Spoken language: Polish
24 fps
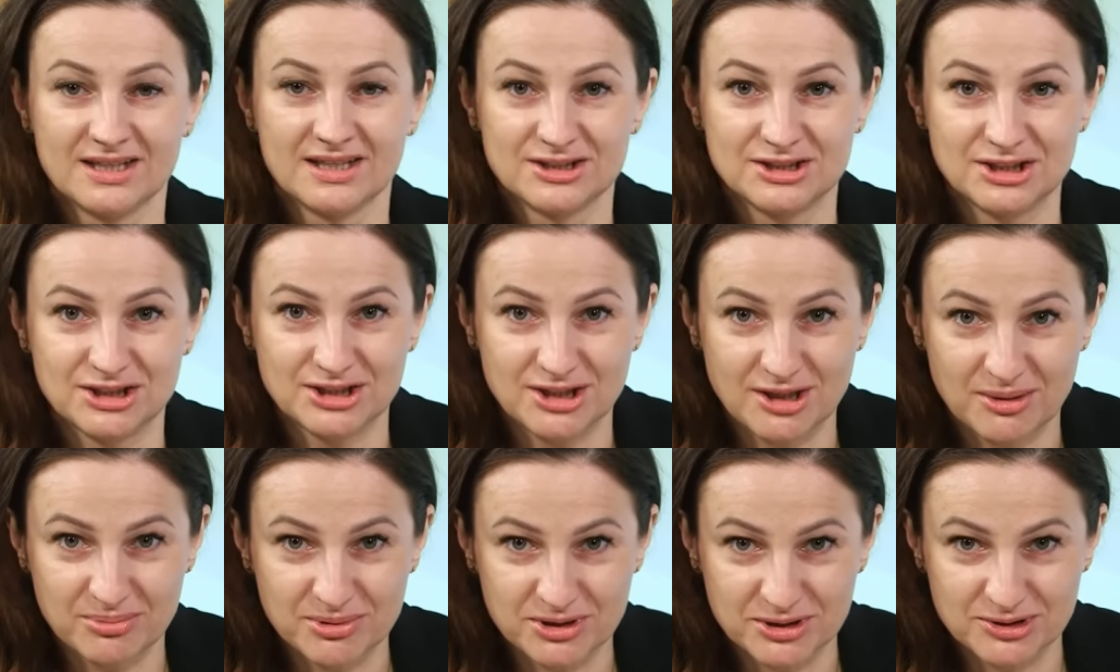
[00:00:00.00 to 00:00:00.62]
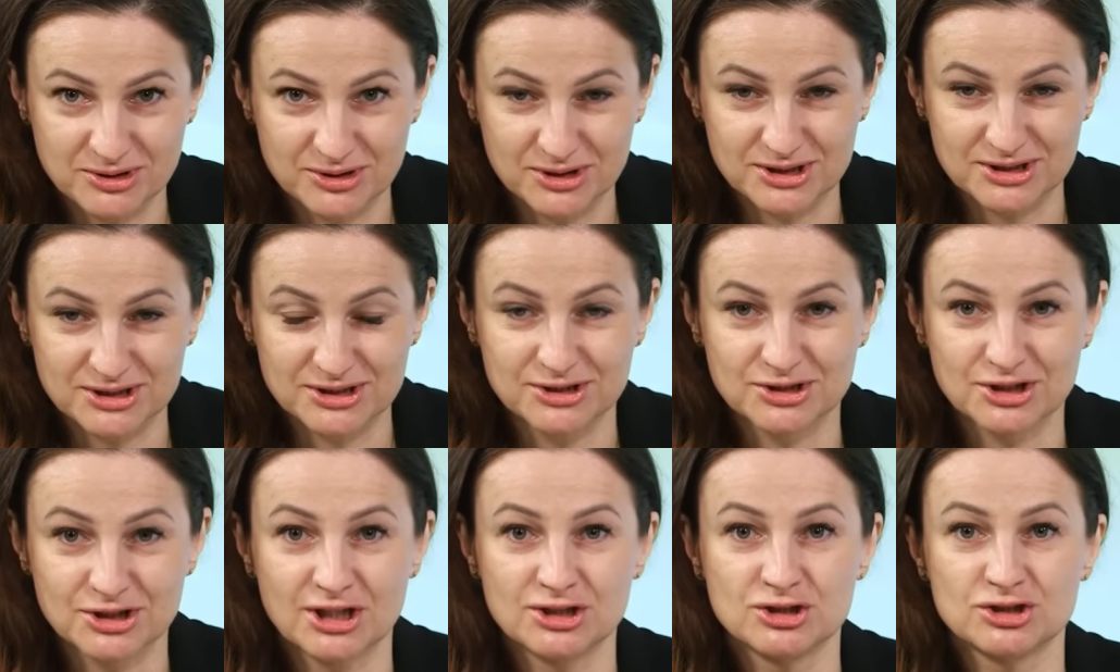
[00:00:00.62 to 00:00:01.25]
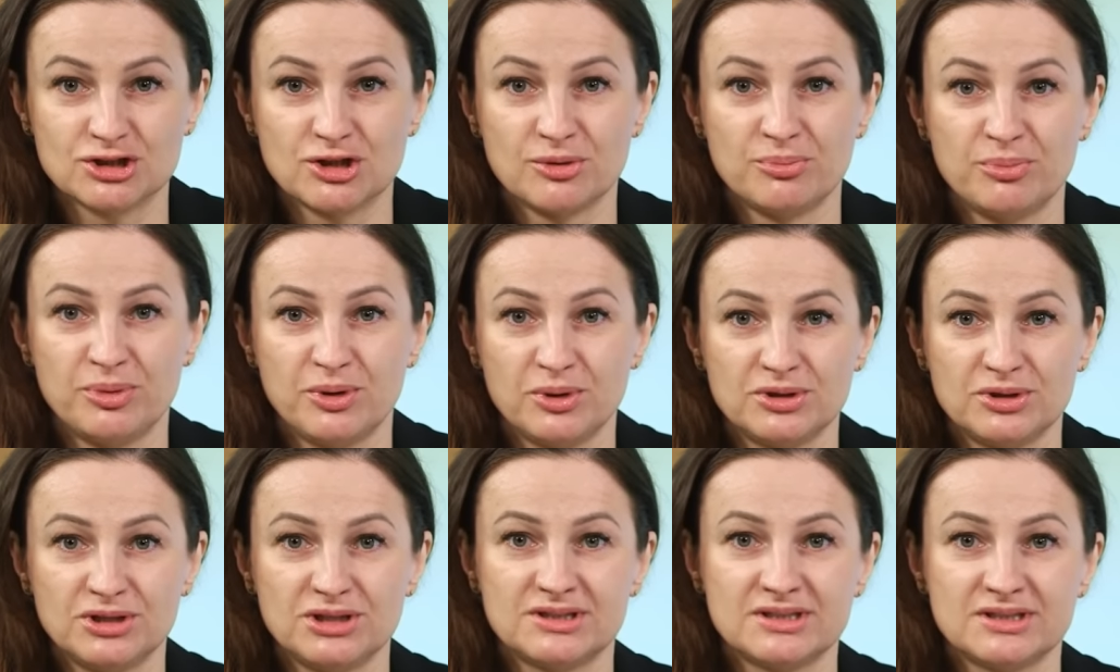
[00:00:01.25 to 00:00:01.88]
Dzień dobry, to jest Rzecz o
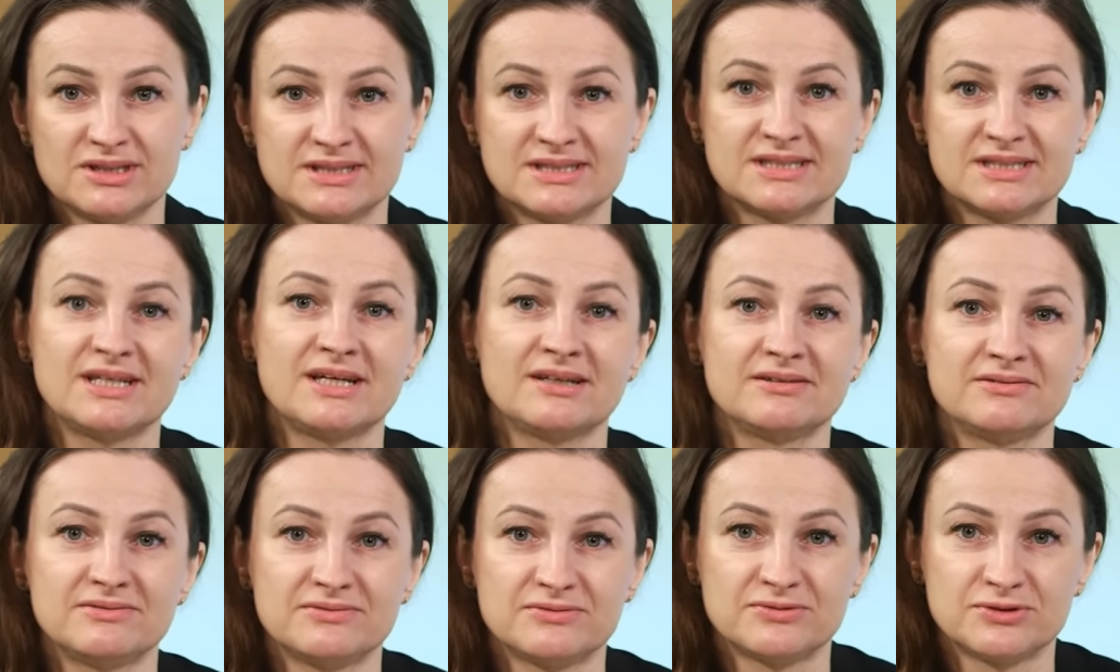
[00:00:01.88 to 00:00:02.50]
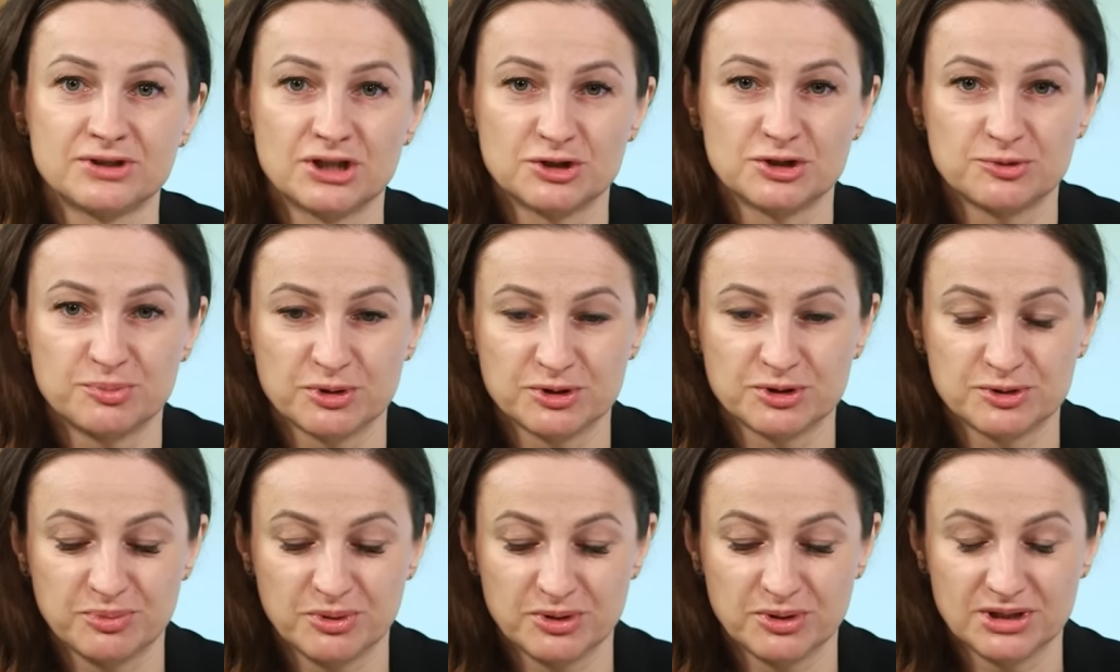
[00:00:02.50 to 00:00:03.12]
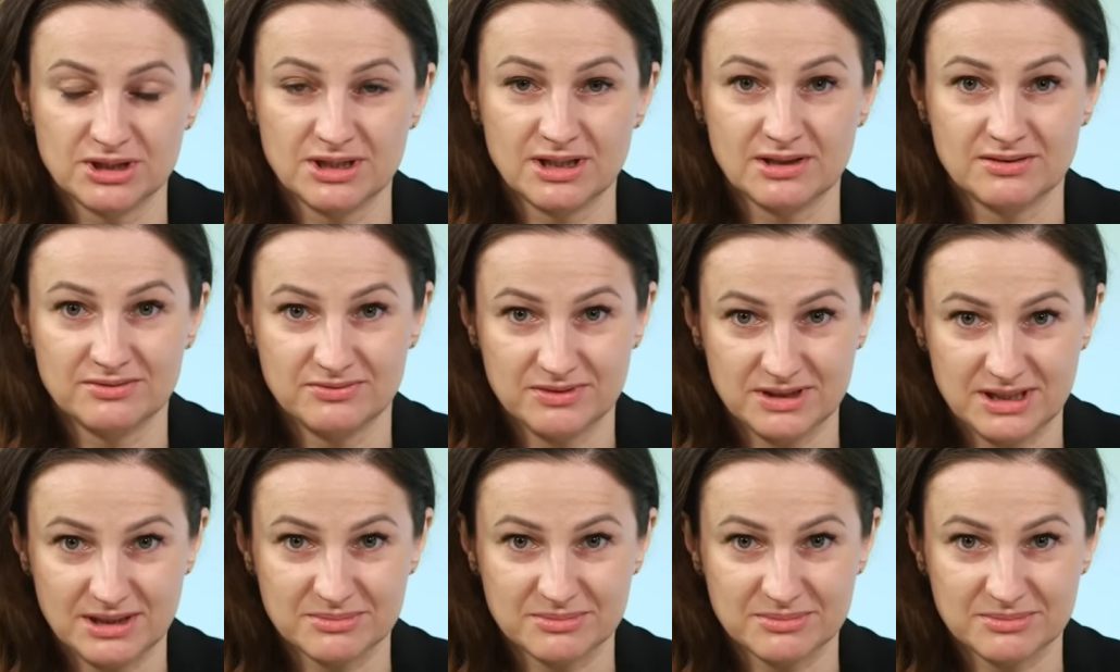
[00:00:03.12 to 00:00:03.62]
Polityce w Rzeczpospolitej.